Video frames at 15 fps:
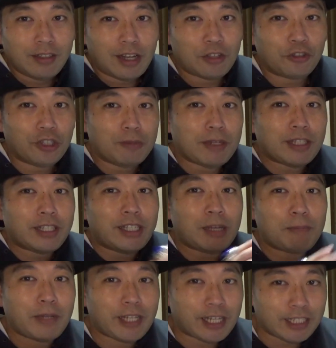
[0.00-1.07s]
あの未だに
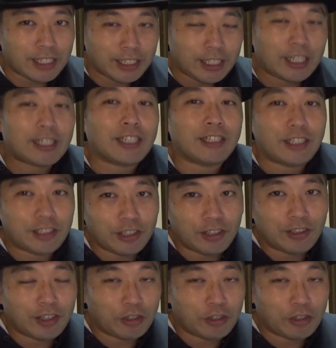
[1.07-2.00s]
やっぱり飾ってあったんですよ